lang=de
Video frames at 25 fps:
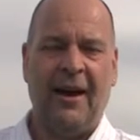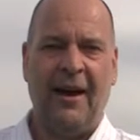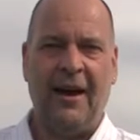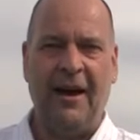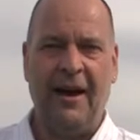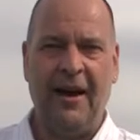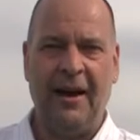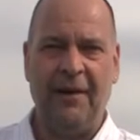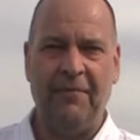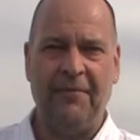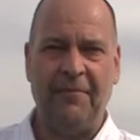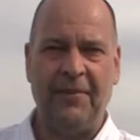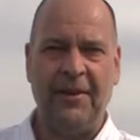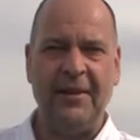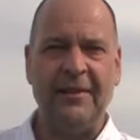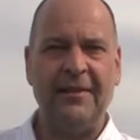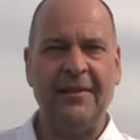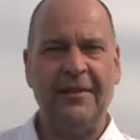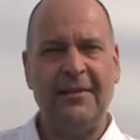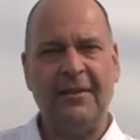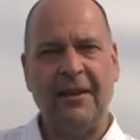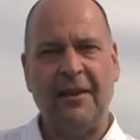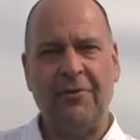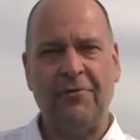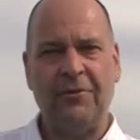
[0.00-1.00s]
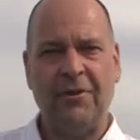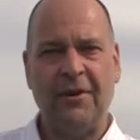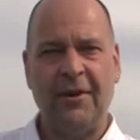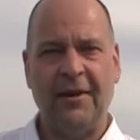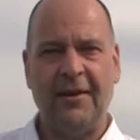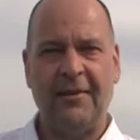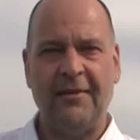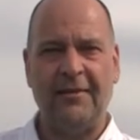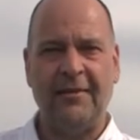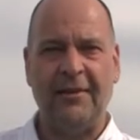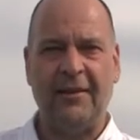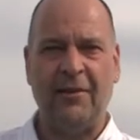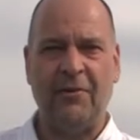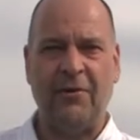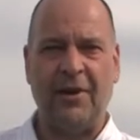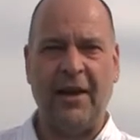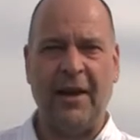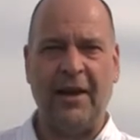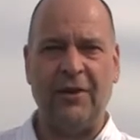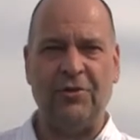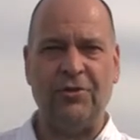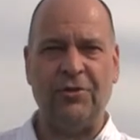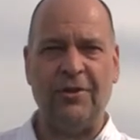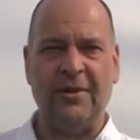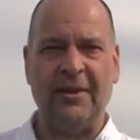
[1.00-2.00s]
Ähm, wichtig dafür ist die
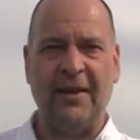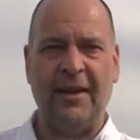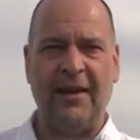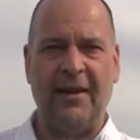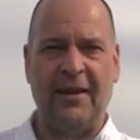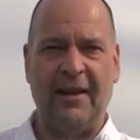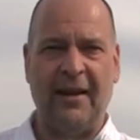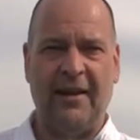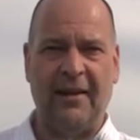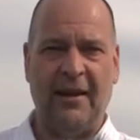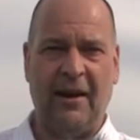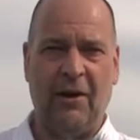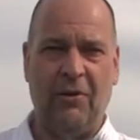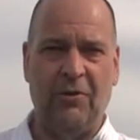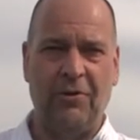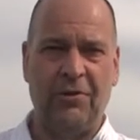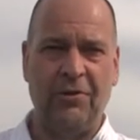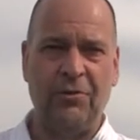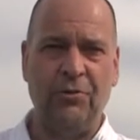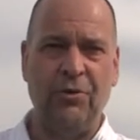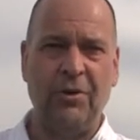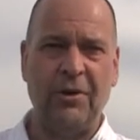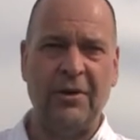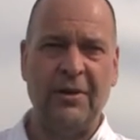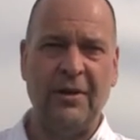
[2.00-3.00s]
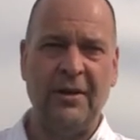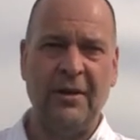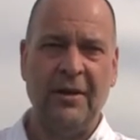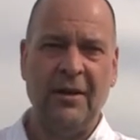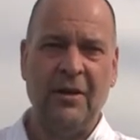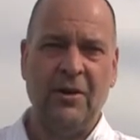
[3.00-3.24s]
Location, die ihr dann aussucht.